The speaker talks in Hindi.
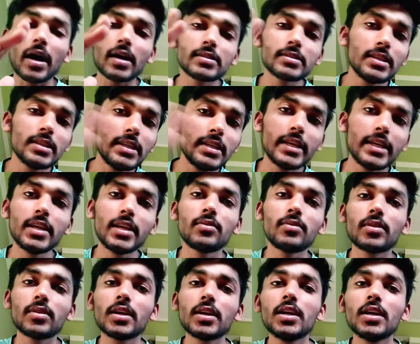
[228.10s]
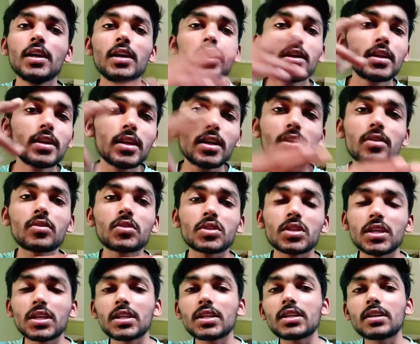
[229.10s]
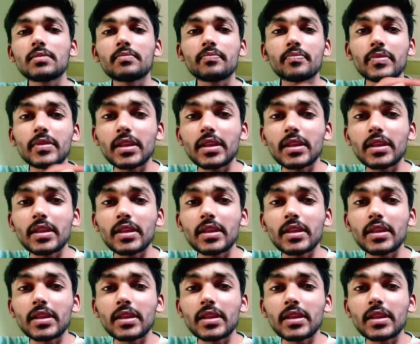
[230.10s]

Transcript: बाहर से लेने होंगे क्या होता है ना